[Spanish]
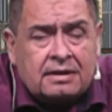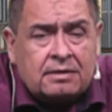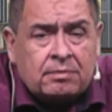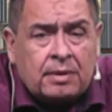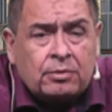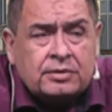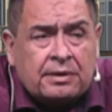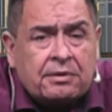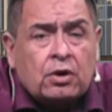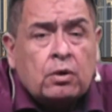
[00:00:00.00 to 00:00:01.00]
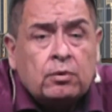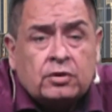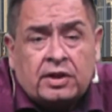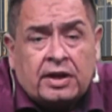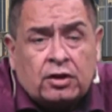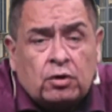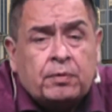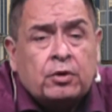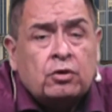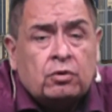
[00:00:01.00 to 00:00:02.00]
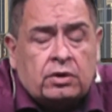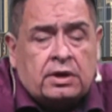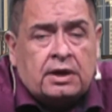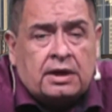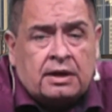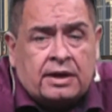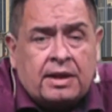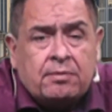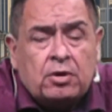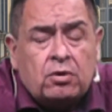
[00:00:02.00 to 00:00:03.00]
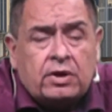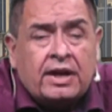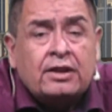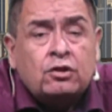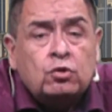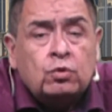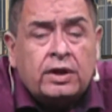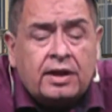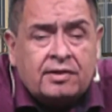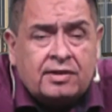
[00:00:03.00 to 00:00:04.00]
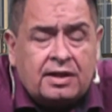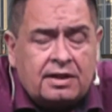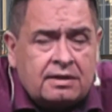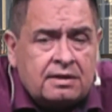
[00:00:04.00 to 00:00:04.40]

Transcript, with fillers: vamos a ver cómo sigue esto, pero el gremio endurece